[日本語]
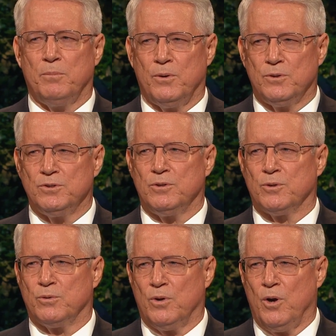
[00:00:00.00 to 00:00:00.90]
人生
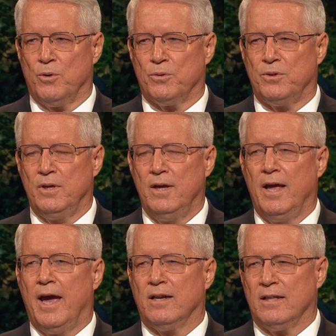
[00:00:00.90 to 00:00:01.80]
の試練や苦
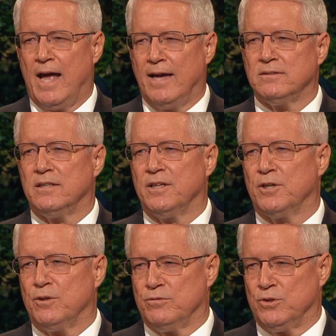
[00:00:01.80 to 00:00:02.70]
難により
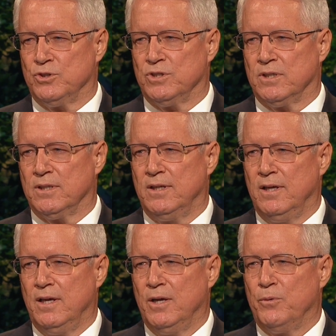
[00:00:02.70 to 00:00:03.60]
よく備えら
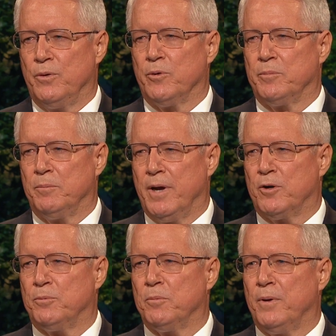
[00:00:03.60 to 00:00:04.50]
れ、耐え抜
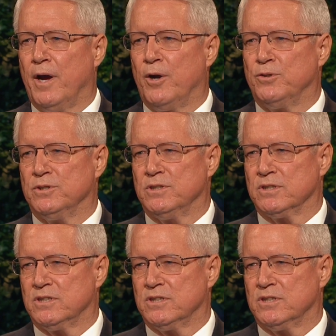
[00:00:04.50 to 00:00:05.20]
くことができ